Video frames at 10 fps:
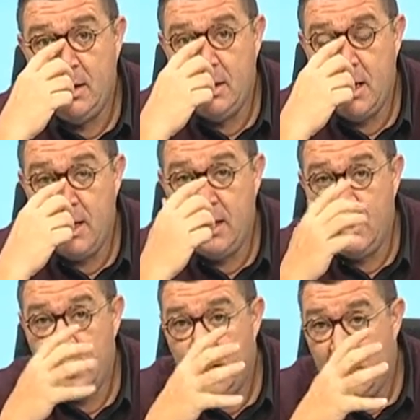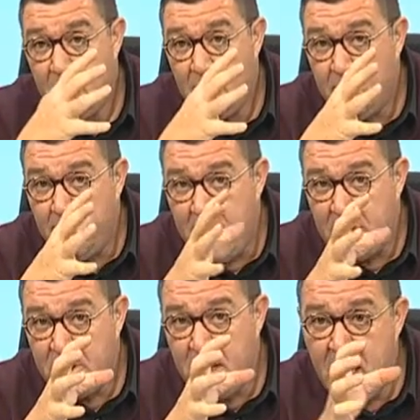Yani
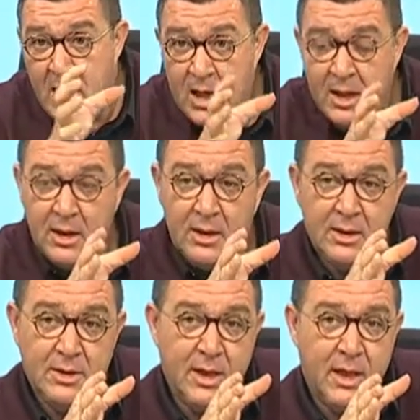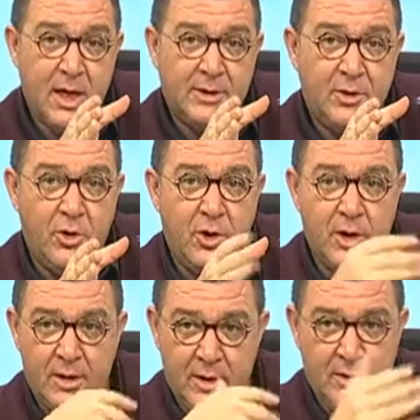başla Serhat köyden